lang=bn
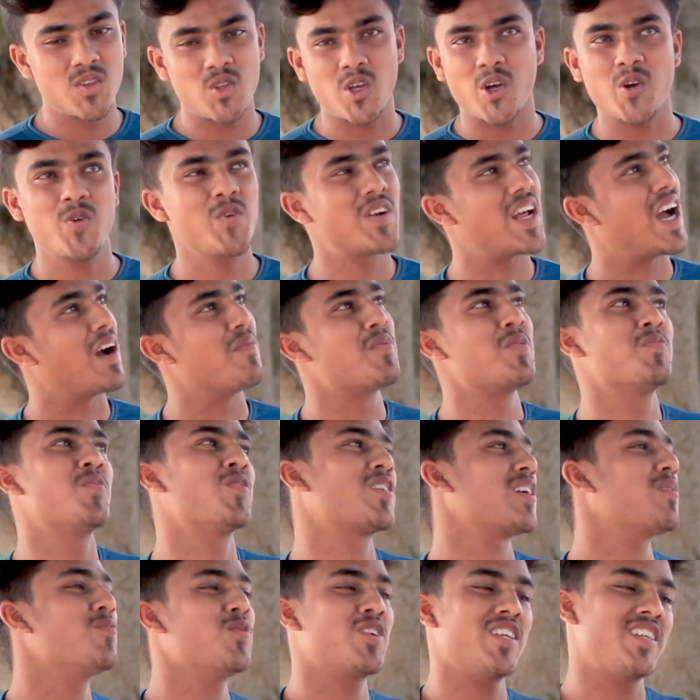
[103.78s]
তখন আমি
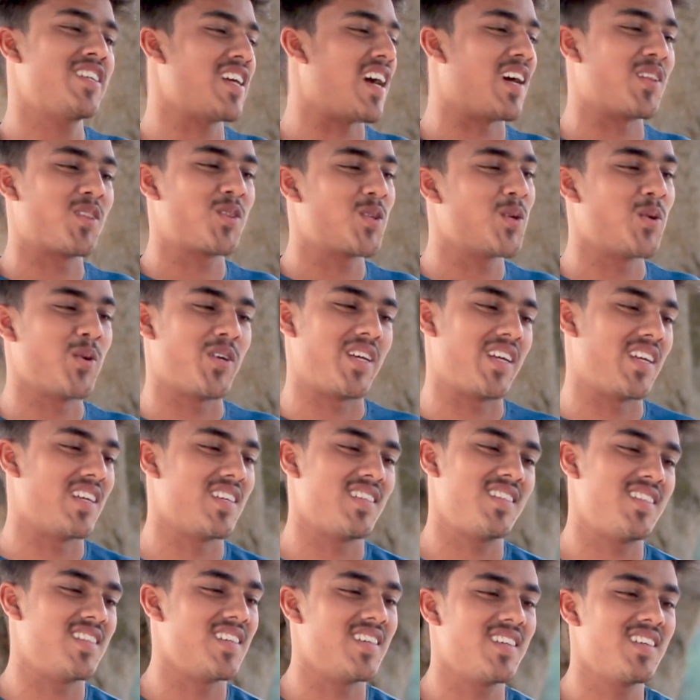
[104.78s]
মোটামুটি শান্ত হয়ে
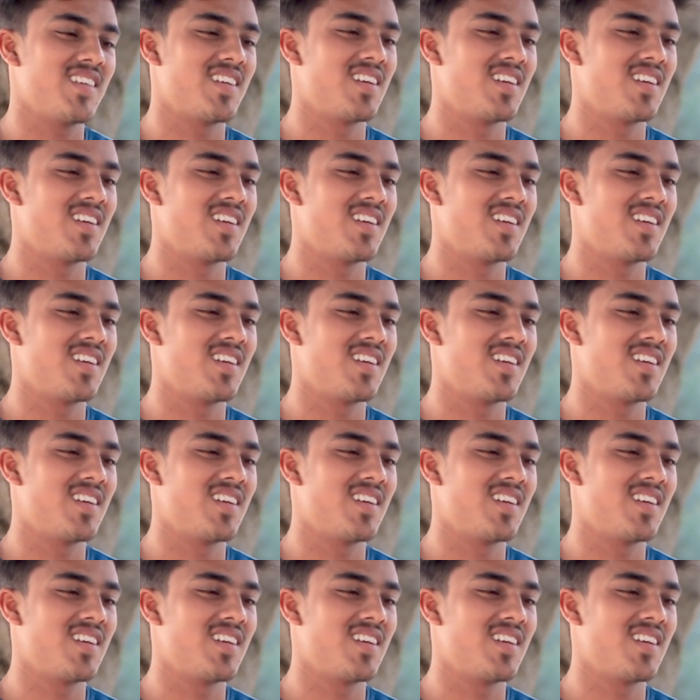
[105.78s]
গেছি